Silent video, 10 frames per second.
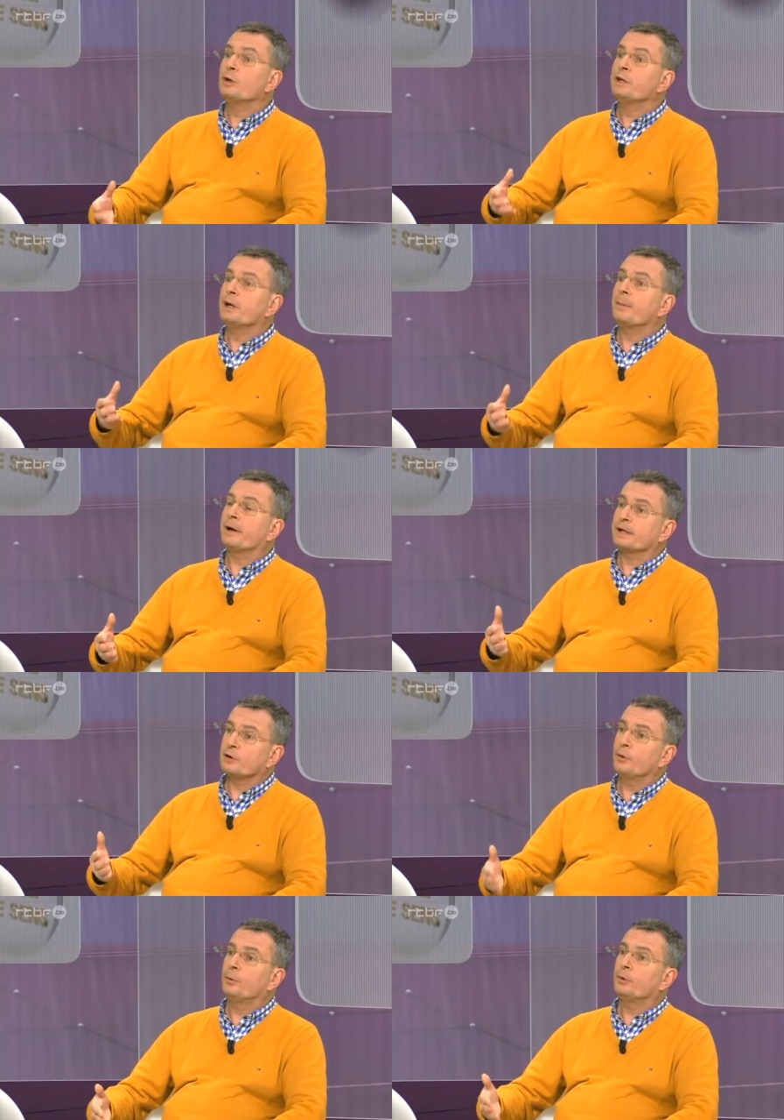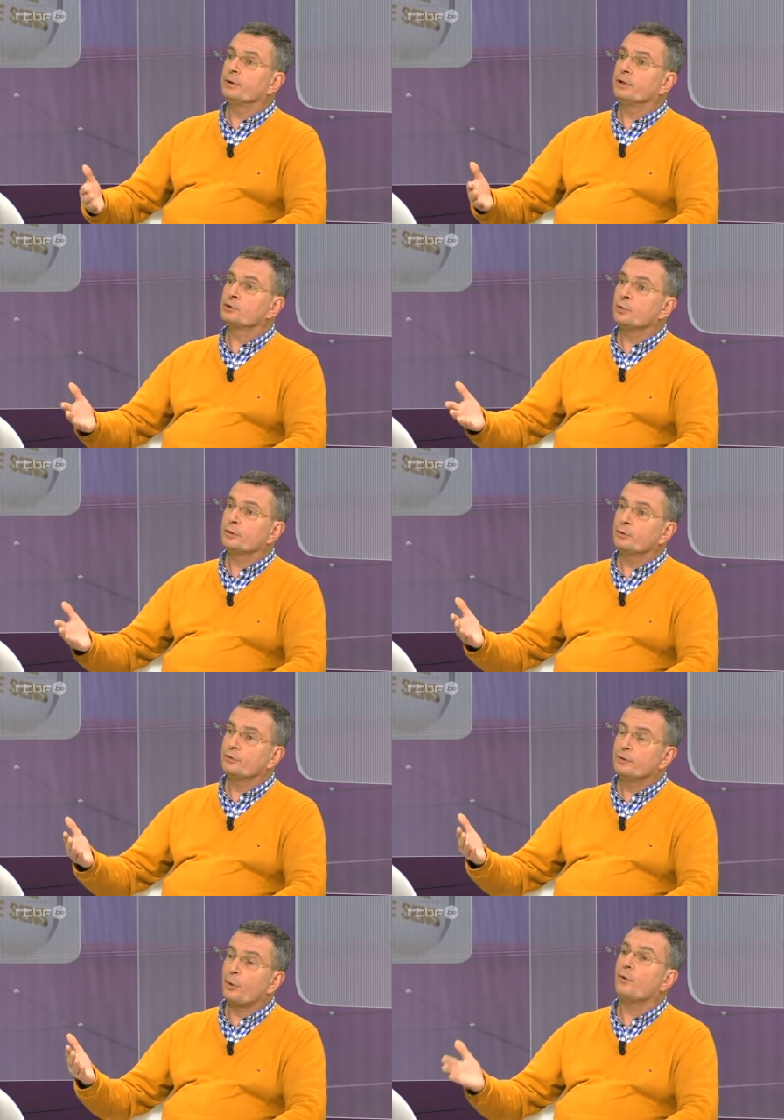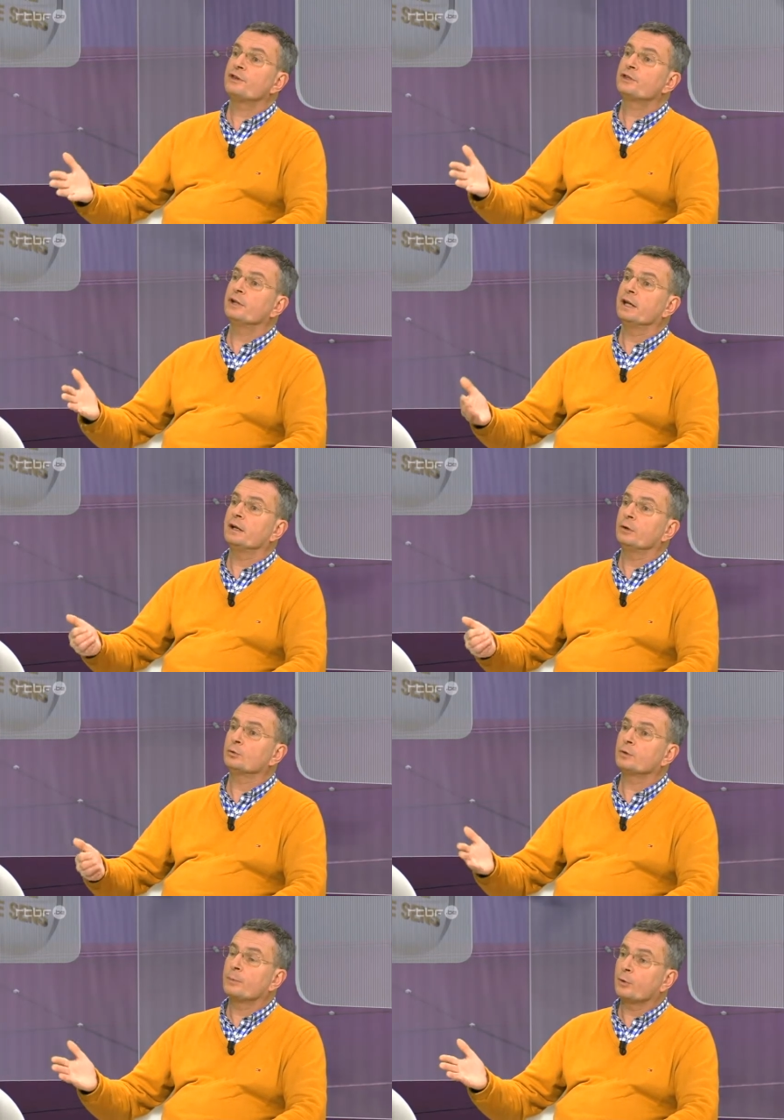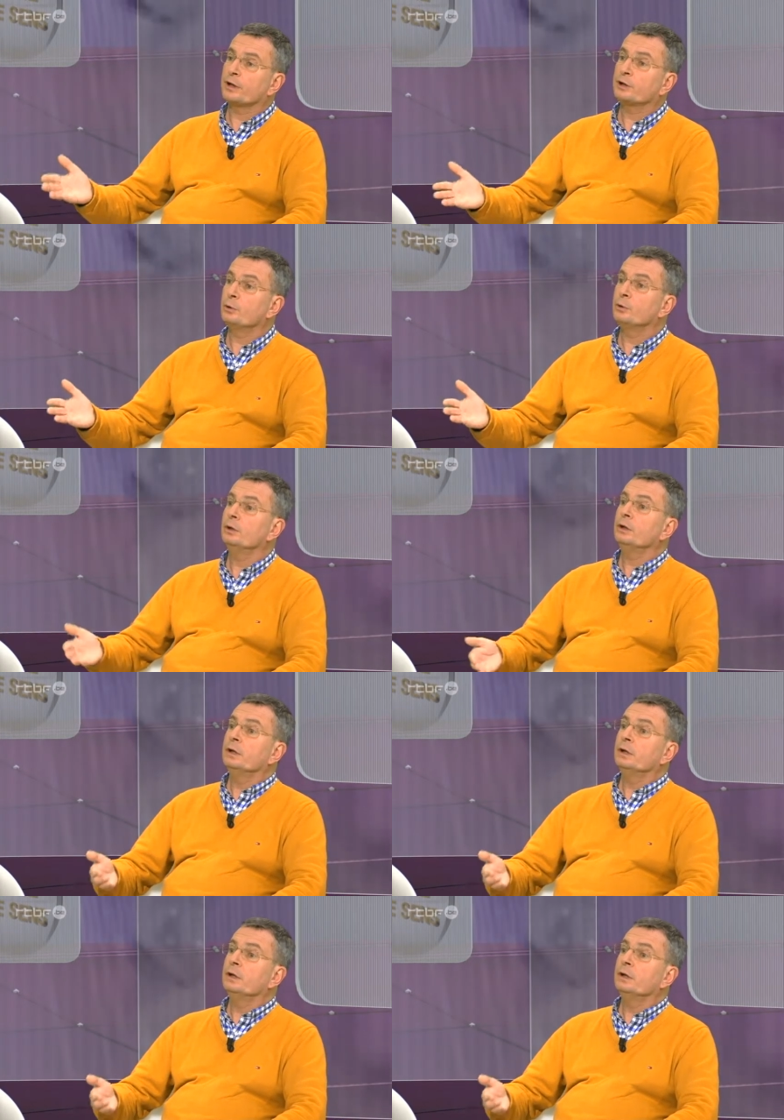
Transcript: oui, il y a par exemple des choix de vie professionnelle, en tout cas pour l'un des deux.